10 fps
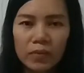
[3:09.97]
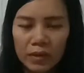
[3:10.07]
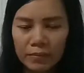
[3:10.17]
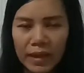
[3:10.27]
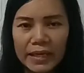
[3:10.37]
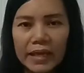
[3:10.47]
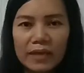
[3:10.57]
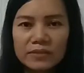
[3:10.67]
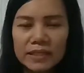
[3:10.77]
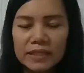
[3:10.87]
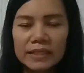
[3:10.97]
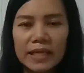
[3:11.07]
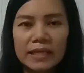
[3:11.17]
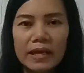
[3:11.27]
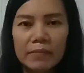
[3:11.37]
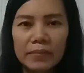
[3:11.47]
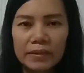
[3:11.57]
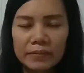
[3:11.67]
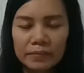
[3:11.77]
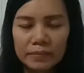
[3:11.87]
ผลไม้9ชนิดแนะนำ
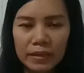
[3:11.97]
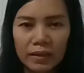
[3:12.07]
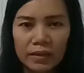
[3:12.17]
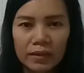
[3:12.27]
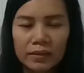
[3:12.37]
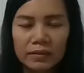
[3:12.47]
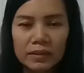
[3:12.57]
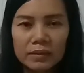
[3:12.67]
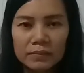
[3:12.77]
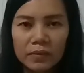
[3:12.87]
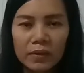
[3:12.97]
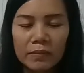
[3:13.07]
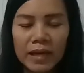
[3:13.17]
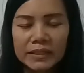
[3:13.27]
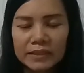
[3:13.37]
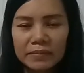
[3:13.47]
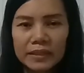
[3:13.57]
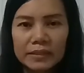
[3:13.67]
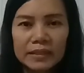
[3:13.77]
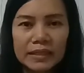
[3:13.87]
เป็นผลไม้ที่
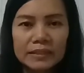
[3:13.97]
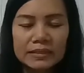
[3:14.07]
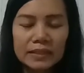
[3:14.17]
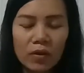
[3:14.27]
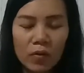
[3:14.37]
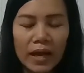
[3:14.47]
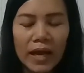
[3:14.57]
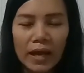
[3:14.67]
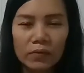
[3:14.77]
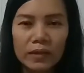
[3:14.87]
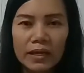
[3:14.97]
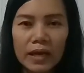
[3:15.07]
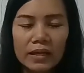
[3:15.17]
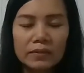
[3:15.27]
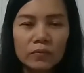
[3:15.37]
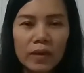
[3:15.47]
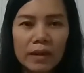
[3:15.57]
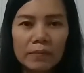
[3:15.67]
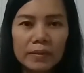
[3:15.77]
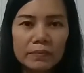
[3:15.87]
มีเนื้อขาวๆนะคะ หรือ
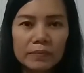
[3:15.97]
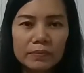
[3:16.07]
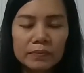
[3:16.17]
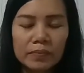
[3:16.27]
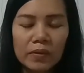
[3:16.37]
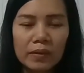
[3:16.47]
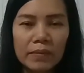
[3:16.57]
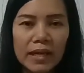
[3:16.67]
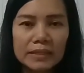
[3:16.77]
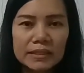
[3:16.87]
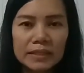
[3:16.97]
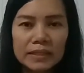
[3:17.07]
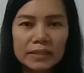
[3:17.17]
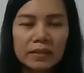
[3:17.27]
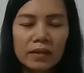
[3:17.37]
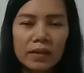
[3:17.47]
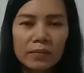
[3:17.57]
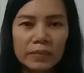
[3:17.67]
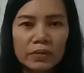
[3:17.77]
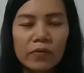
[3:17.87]
ว่าเป็นผลไม้ที่
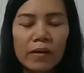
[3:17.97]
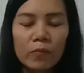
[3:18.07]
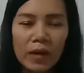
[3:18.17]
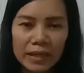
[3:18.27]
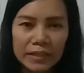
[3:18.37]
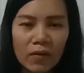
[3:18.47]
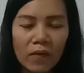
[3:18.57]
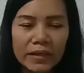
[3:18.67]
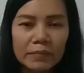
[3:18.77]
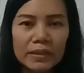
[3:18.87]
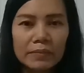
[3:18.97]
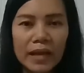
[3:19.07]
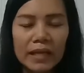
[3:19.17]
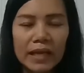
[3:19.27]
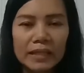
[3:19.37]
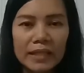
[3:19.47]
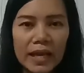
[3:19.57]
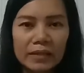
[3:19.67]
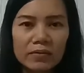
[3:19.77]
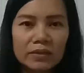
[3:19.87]
มีความหวานน้อยปริมาณการ
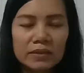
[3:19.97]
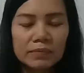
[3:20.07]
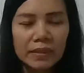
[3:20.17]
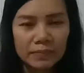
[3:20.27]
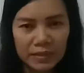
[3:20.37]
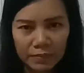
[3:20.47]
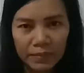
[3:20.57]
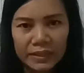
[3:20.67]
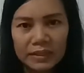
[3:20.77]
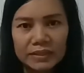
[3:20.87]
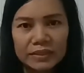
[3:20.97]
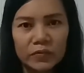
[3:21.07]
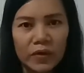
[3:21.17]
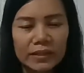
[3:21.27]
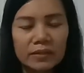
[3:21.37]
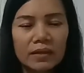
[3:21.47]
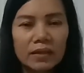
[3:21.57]
ทานก็คือเปรียบเทียบเป็น 1 ส่วน